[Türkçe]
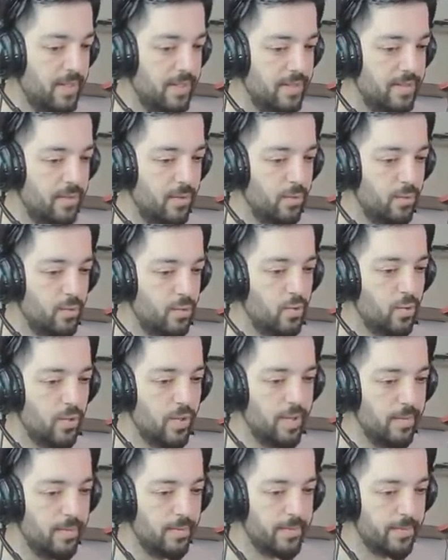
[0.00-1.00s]
çıkabilir onu
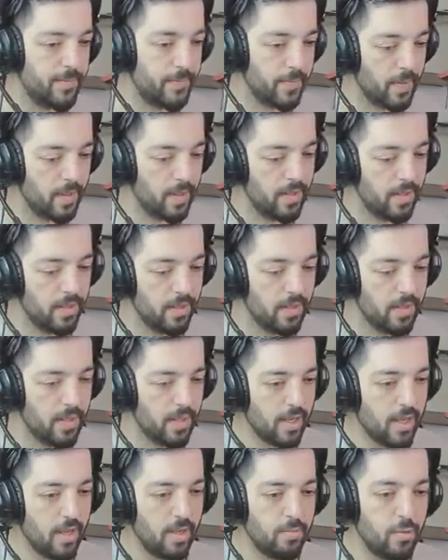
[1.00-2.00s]
söyleyeyim.
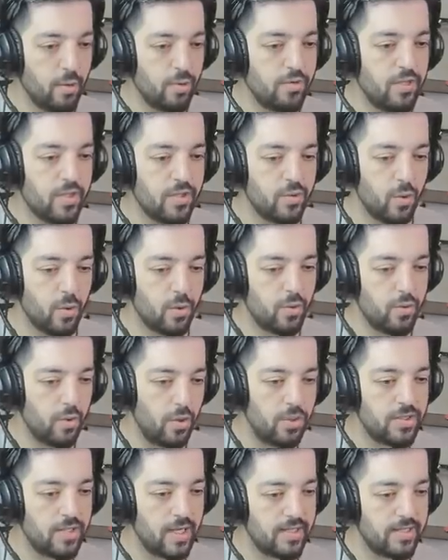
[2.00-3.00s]
E, M4'te
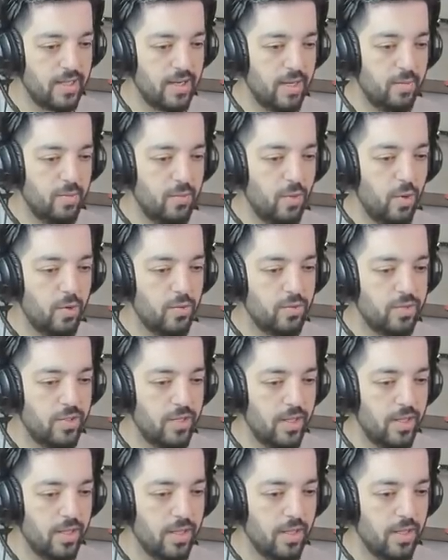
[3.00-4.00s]
sorun yok zaten
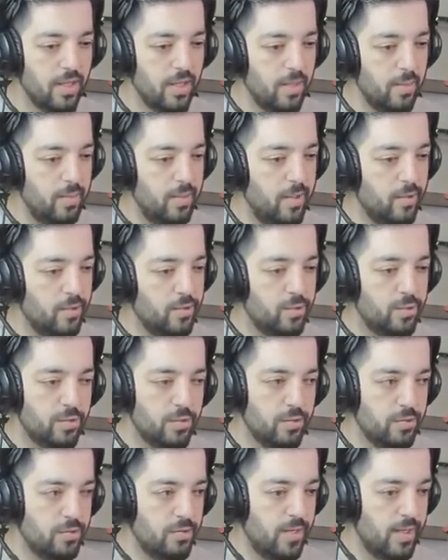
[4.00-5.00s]
M4'te
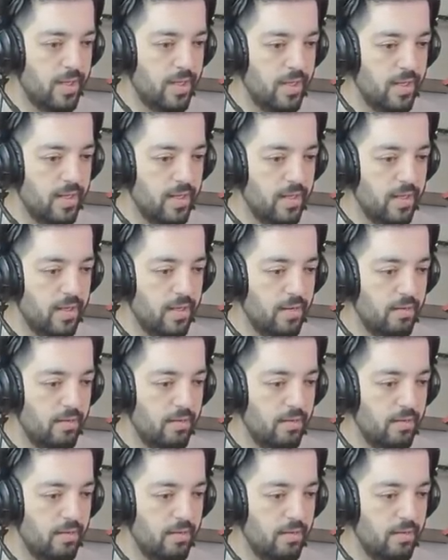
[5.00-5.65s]
biliyorsunuz e,